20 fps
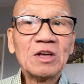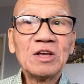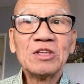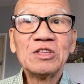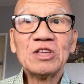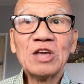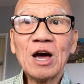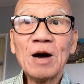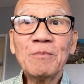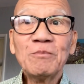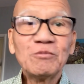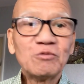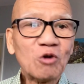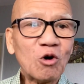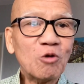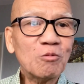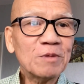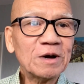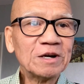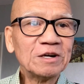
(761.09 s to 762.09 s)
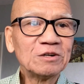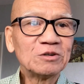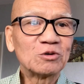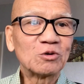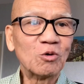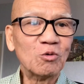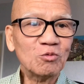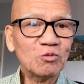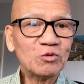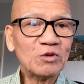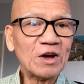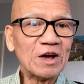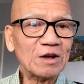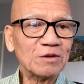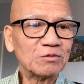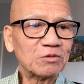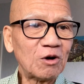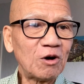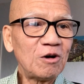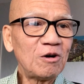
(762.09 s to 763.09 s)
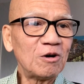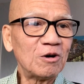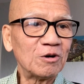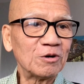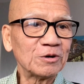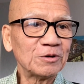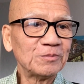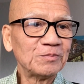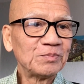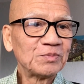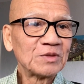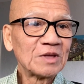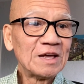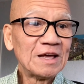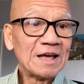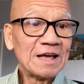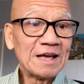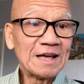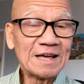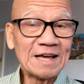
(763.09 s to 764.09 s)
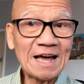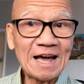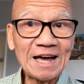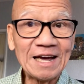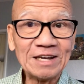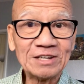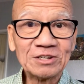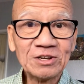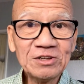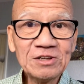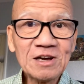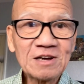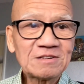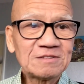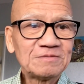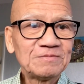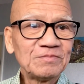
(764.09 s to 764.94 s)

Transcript: nhóm vô minh cũng về phó hội ngày thứ nhất